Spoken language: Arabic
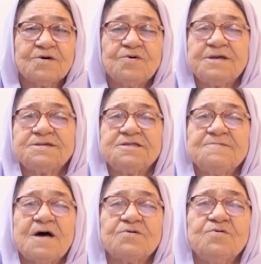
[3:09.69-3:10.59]
واللي يزيدي
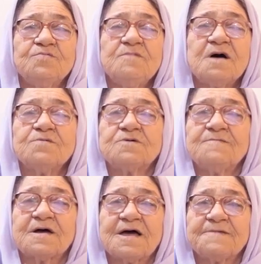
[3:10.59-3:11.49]
ماكو ماكو
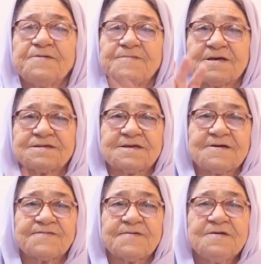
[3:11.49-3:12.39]
كما قلب
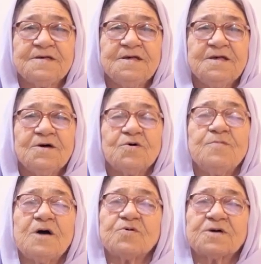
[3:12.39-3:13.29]
النظيف
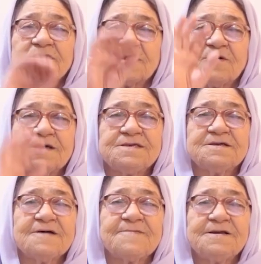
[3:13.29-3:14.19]
وماكو خير خوازين
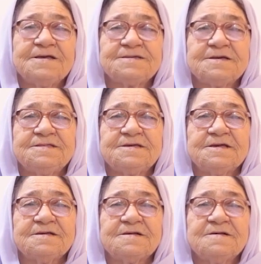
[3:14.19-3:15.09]
كما اللي يزيدي